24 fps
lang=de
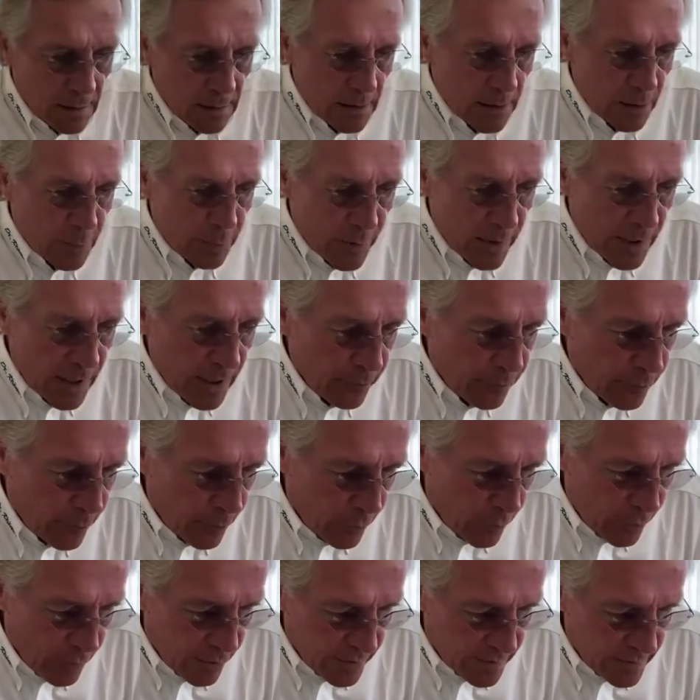Ich bin
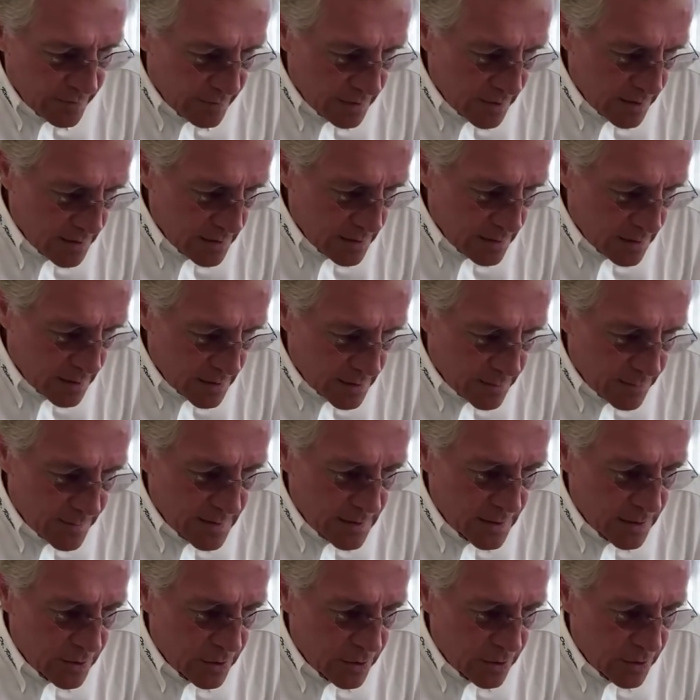erfreut, dass das,
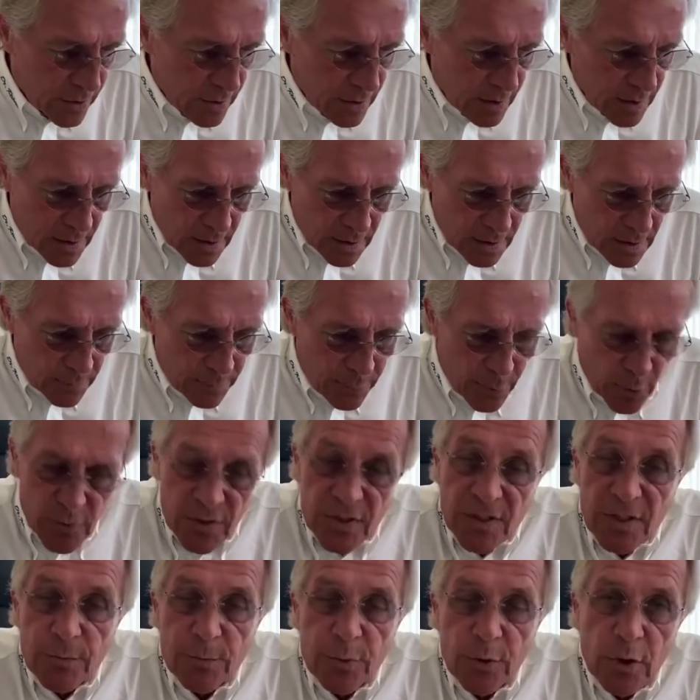was ich
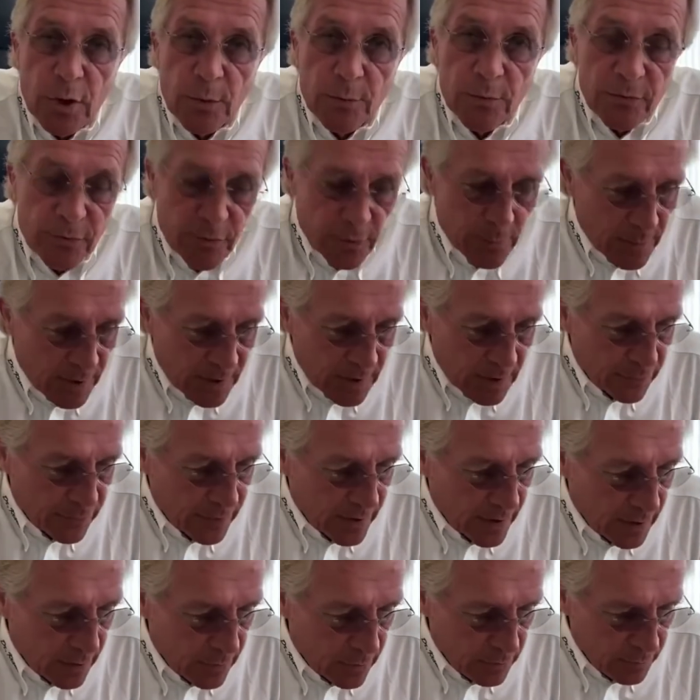gepostet bekomme von meiner
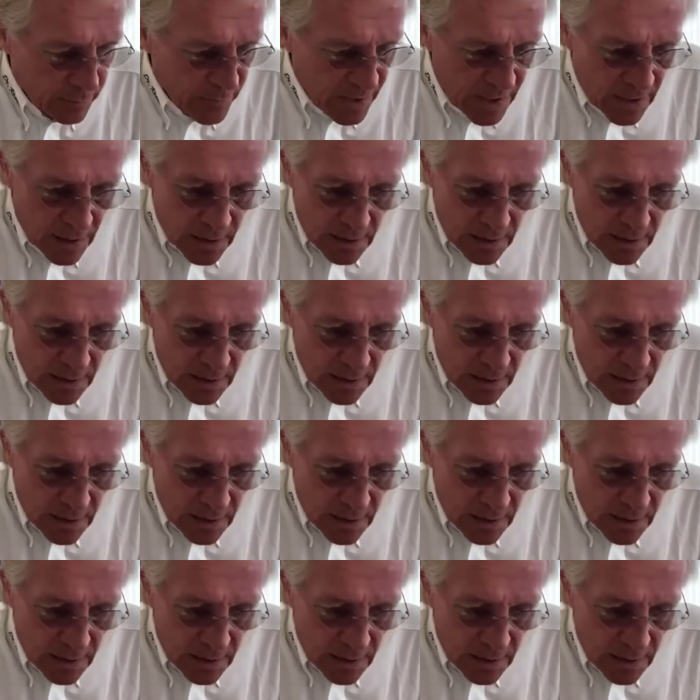Frau,